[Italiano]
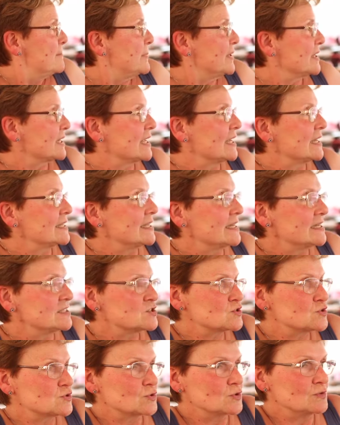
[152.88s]
perché
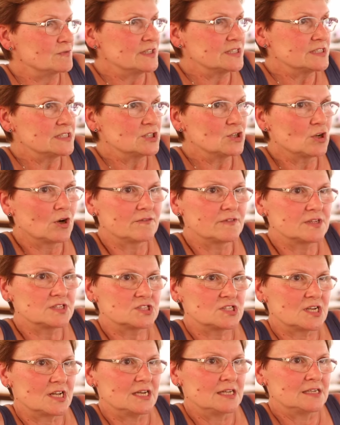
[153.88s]
adesso il 29
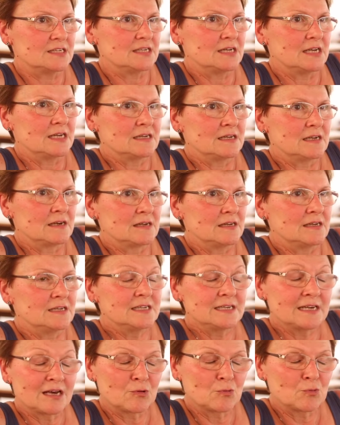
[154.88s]
c'è
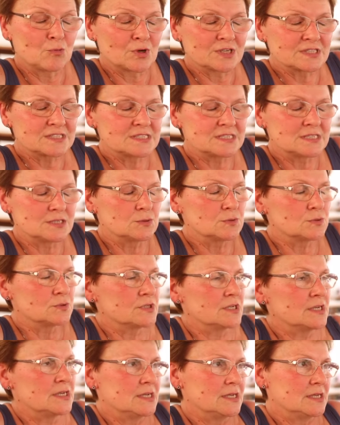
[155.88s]

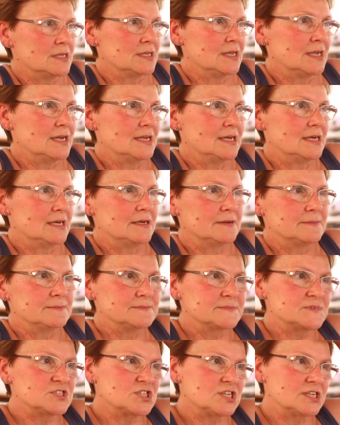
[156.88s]
l'inaugurazione dei
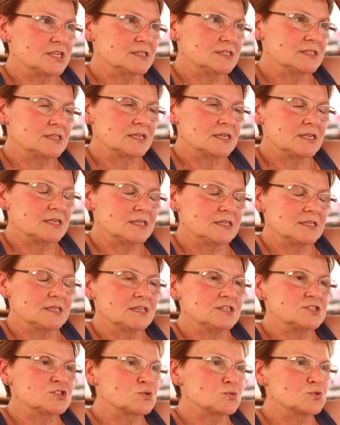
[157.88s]
mm, centri
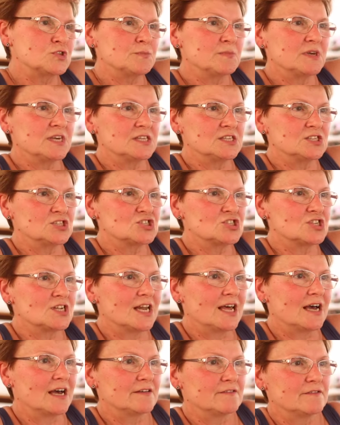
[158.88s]
degli studi
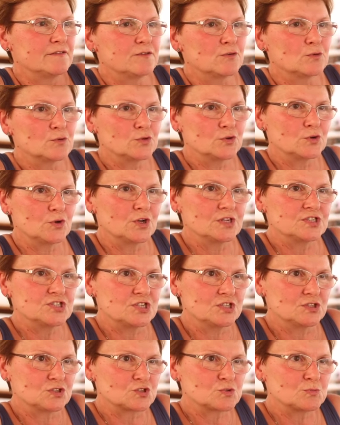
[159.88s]
medici là in fondo al
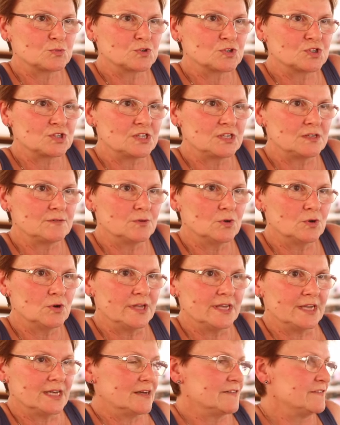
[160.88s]
centro
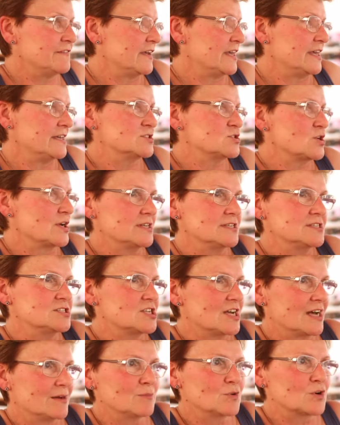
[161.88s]
sportivo e cioè
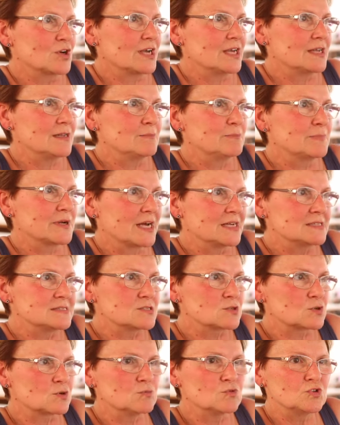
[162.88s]
diciamo che il
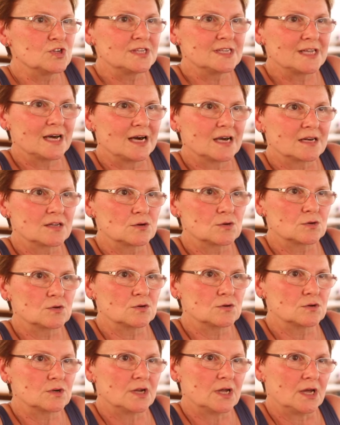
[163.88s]
pranzo comunitario
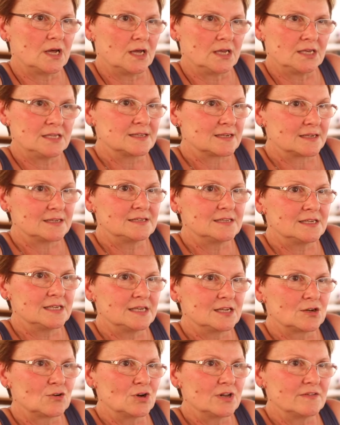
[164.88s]
con eh, i
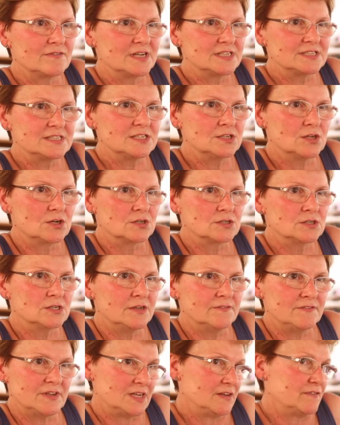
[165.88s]
trentini con la Val di
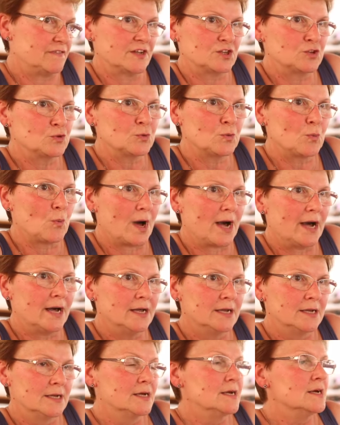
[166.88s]
Non viene fatto qua